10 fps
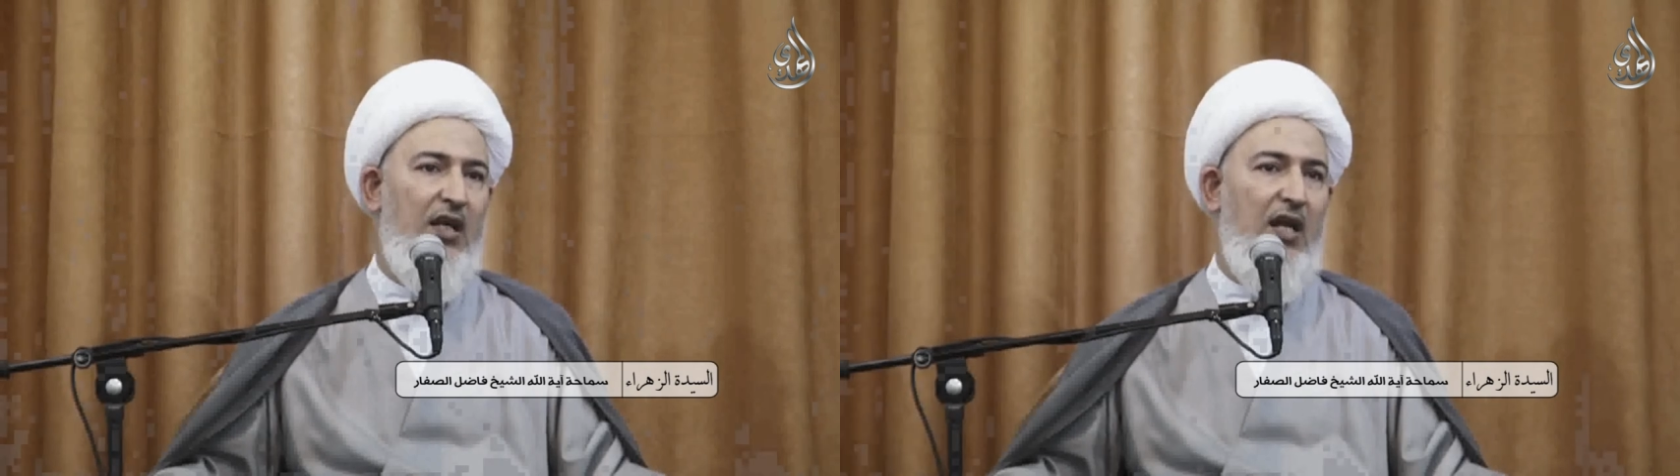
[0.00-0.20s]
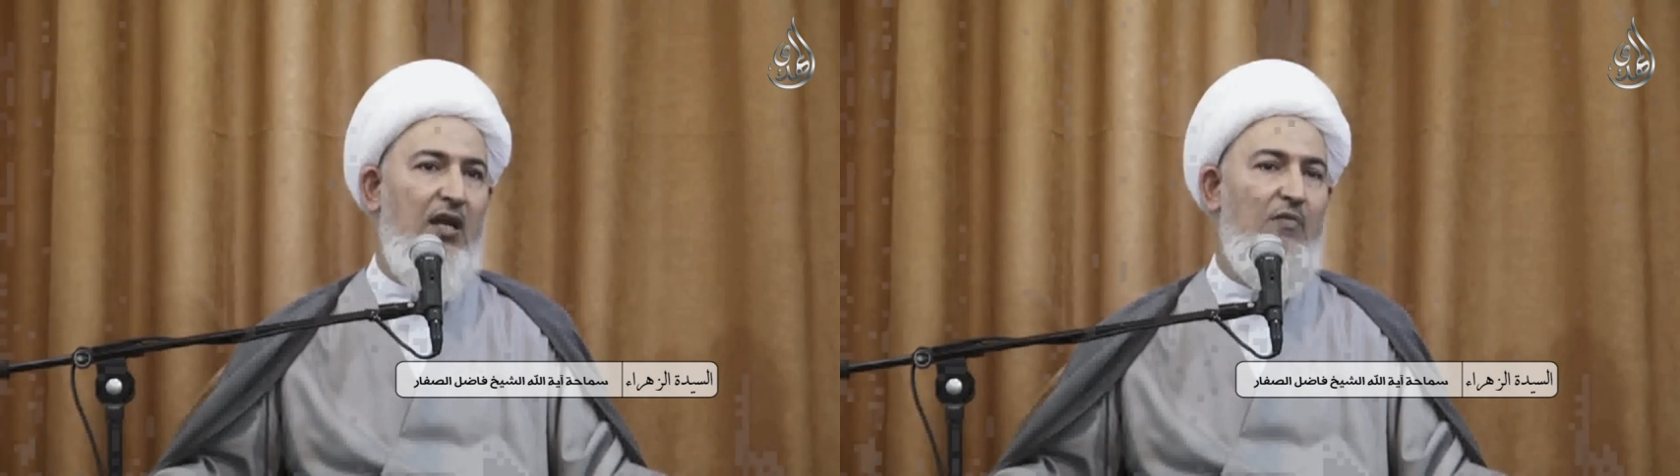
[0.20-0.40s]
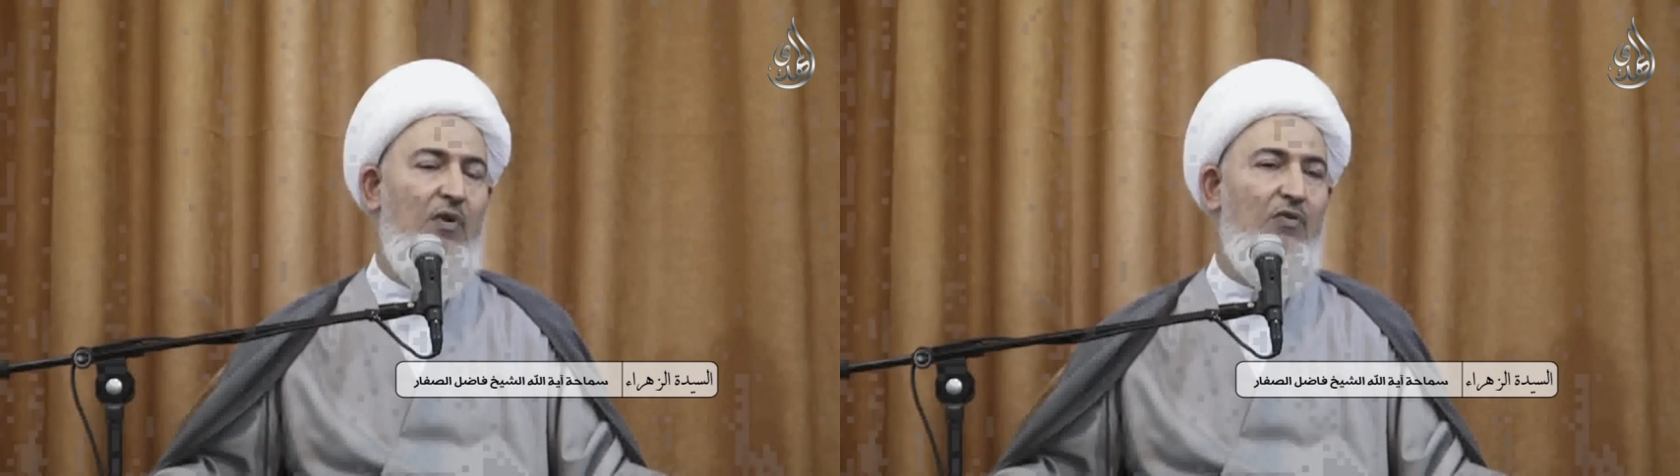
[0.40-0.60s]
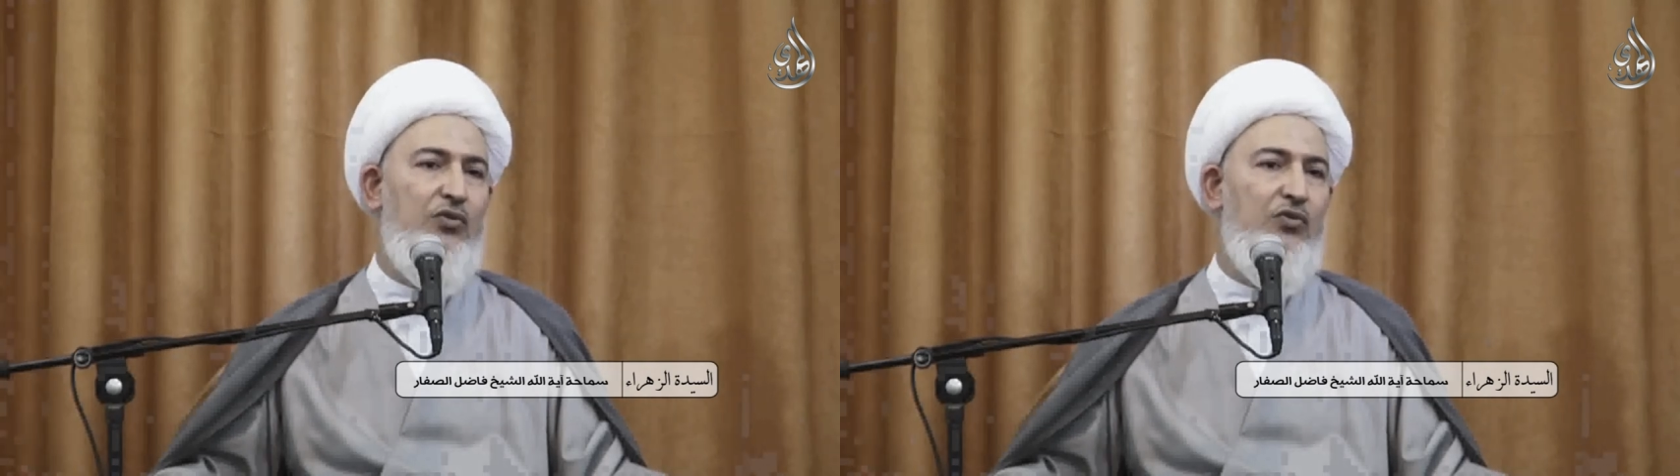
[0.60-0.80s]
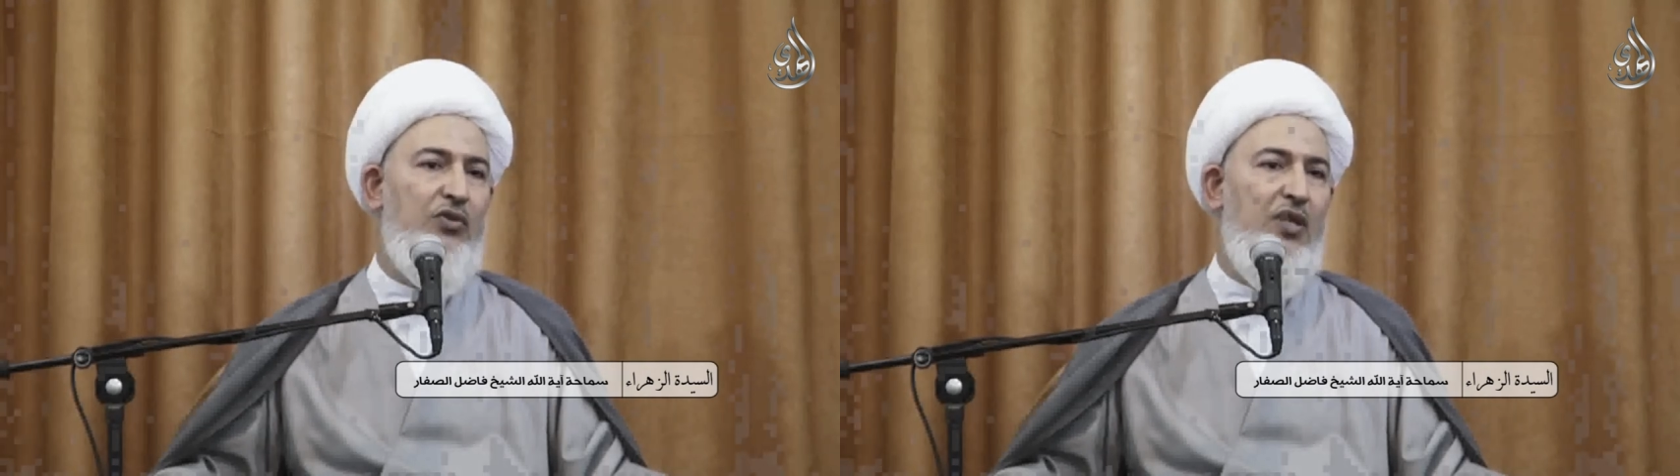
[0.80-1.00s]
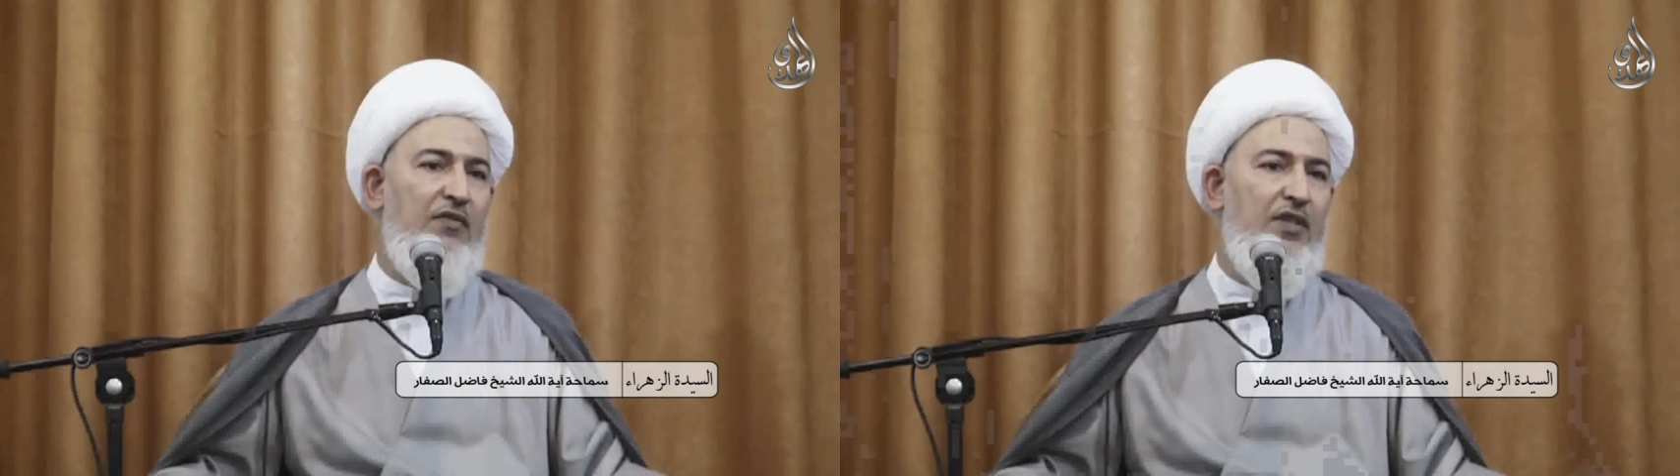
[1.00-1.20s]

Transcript: الموجودة في